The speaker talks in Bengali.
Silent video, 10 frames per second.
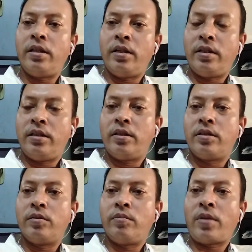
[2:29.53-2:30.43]
এই
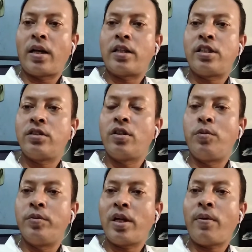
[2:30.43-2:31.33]
বাংলাদেশের জন্য
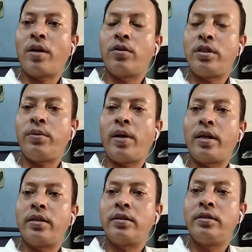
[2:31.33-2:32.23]
ভূমিকা পালন করতে
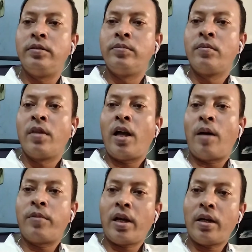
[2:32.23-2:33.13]
পারে
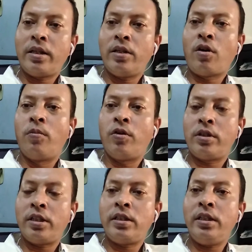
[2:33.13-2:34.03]
আমরা কি কম
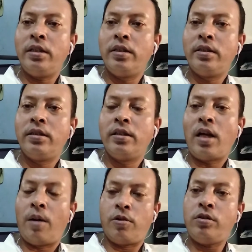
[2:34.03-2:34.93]
করতেছি
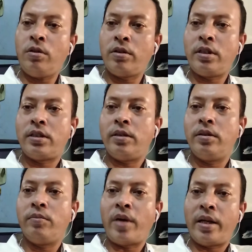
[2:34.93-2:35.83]
আমরাও তো করতেছি
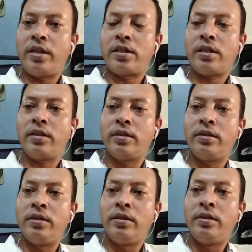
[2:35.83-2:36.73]
বাইরে এসে
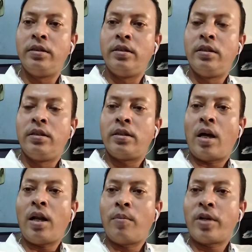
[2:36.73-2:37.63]

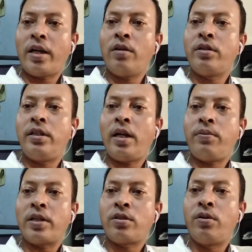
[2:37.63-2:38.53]
তাহলে আমরা কেন রিটায়ার্ড
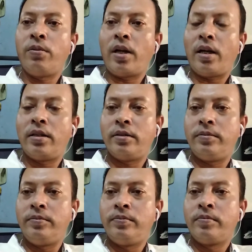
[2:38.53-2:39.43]
পার্সন হব না
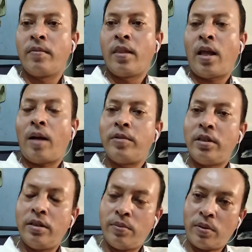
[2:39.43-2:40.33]
আমি
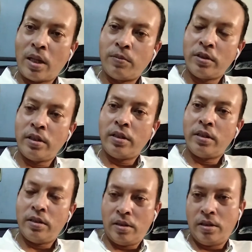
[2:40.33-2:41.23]
প্রধানমন্ত্রীর
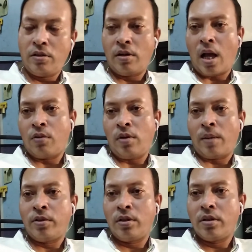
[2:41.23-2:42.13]
নিকট আকুল
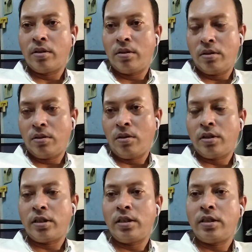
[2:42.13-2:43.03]
আবেদন
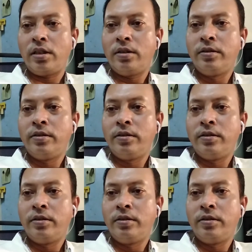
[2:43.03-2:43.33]
করতেছি যে